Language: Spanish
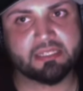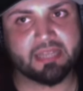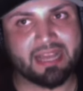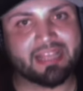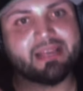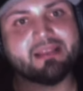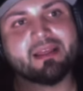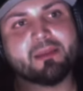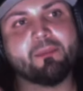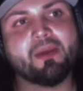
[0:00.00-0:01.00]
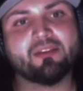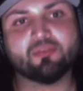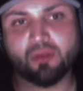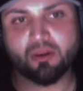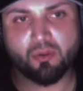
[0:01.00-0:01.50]
Hay que dar
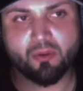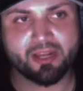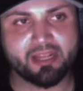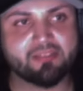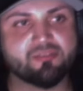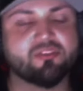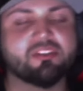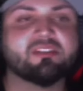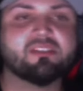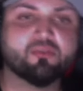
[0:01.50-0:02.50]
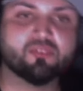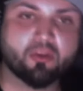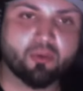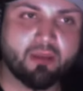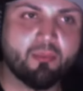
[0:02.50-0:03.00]
paso a una nueva generación y si
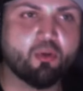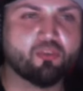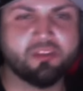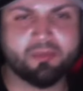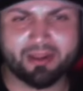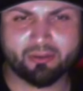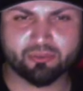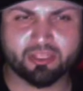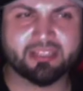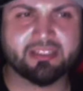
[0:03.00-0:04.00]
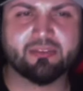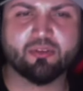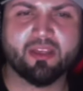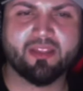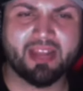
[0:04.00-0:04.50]
usaron a Moxley para contar esta
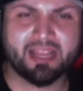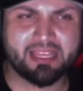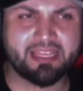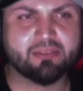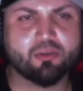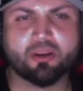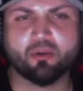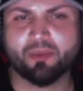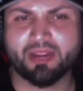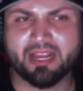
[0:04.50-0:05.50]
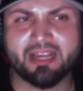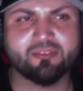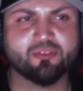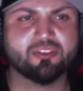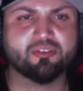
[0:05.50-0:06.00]
historia de Naito
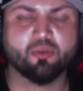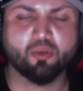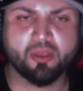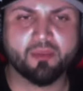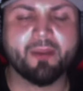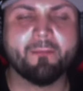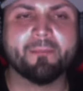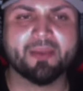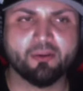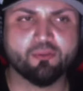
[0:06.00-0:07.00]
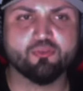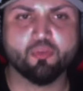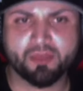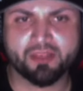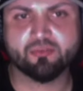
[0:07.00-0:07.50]
recuperándose y todo lo demás, pero
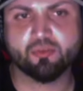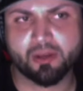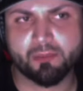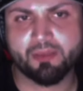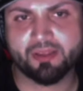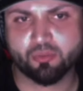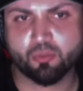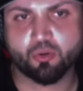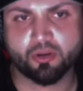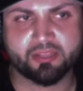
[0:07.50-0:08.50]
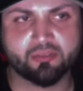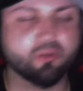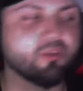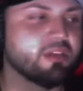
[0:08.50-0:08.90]
yo pienso que el paso correcto